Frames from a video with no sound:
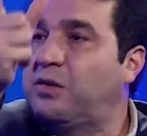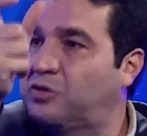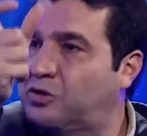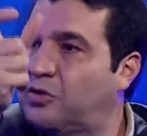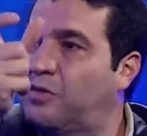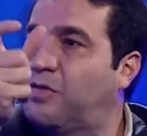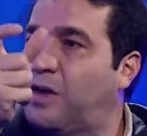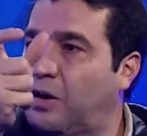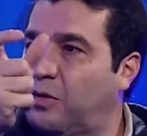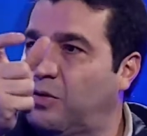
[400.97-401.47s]
o
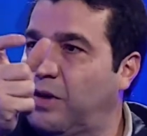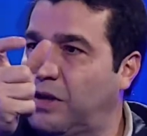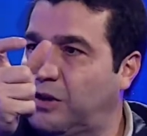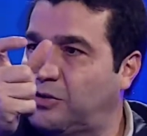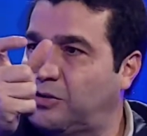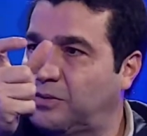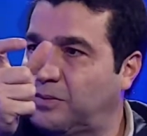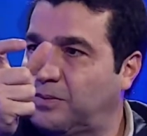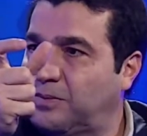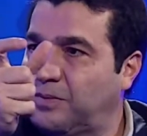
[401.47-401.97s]
seu
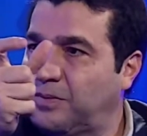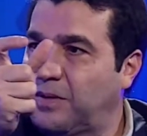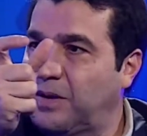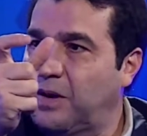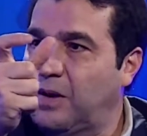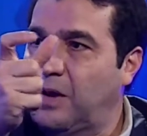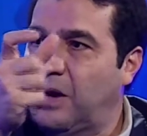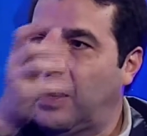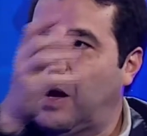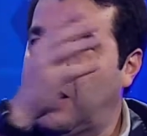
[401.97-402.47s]
valuation
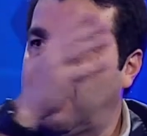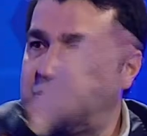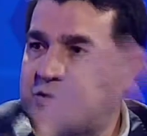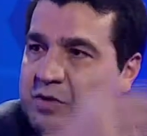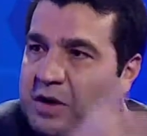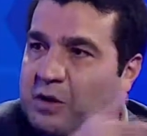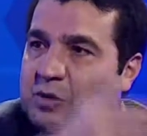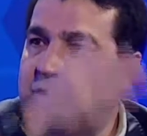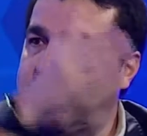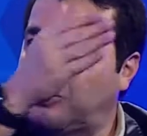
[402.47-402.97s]
o
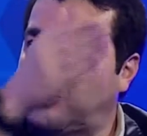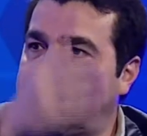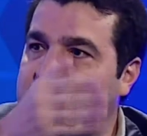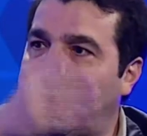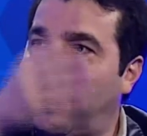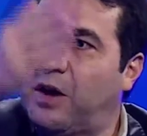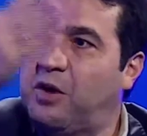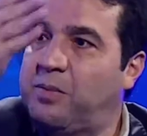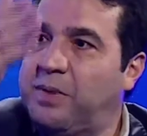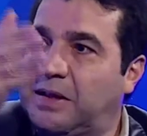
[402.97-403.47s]
valuation
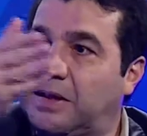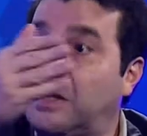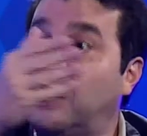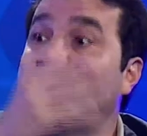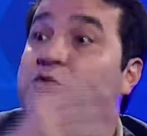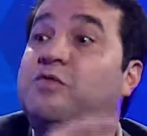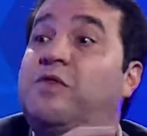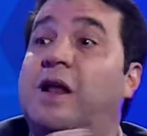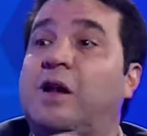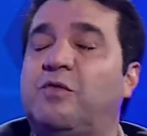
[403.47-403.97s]
vai aumentando
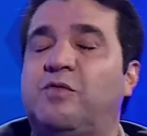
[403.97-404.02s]
o valor.